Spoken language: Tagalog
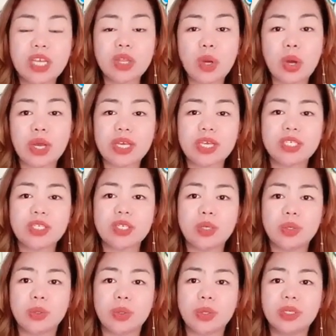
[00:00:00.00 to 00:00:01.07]
Ito is
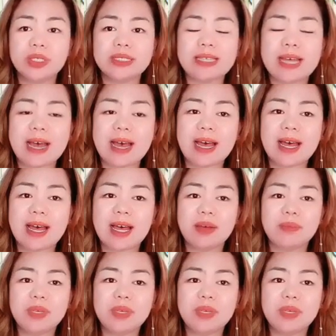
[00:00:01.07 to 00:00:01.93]
yung sa